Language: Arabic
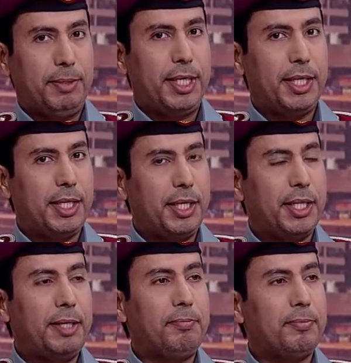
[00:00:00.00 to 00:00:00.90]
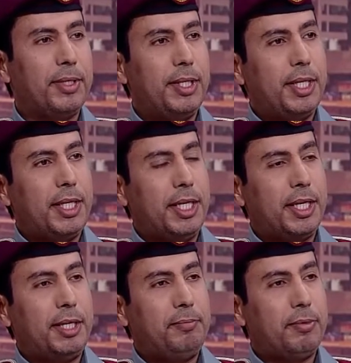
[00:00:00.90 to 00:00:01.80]
طبعا هذا النظام
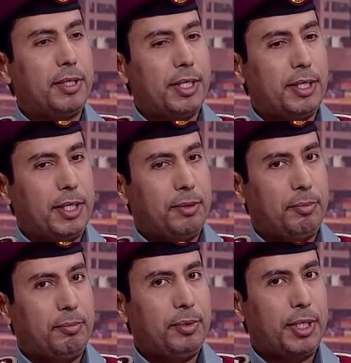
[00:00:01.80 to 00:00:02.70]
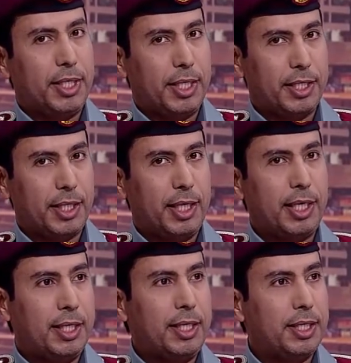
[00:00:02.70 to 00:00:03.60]
كنظام آه،
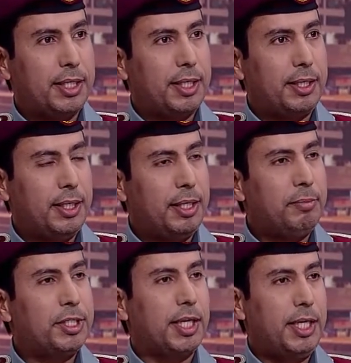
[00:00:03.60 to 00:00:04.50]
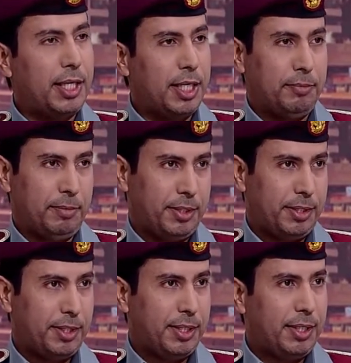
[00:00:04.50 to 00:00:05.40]
كانطلاقه للمشاريع قادمه
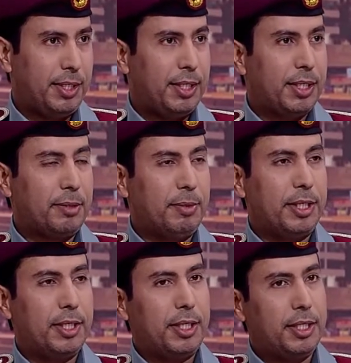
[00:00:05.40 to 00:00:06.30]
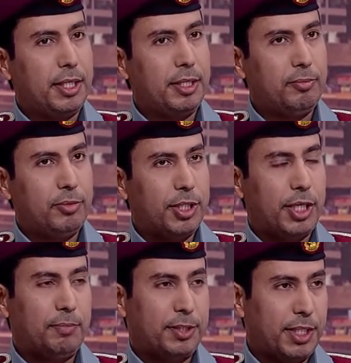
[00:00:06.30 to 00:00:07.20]
نعم طبعا انت
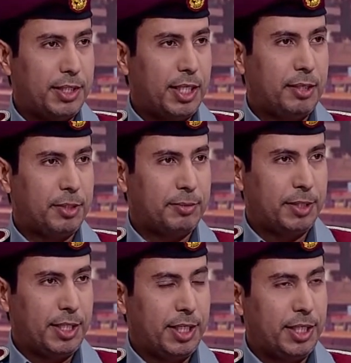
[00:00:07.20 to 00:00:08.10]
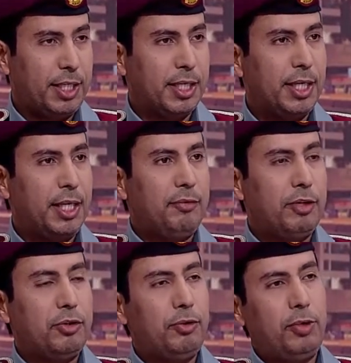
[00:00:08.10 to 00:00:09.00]
مجرد ما سجلت بصمه عينك
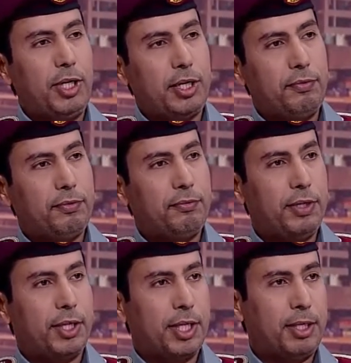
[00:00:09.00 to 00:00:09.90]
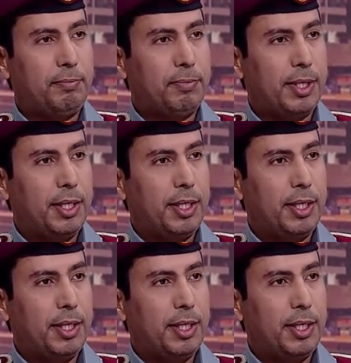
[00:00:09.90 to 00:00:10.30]
فتكون معرف في النظام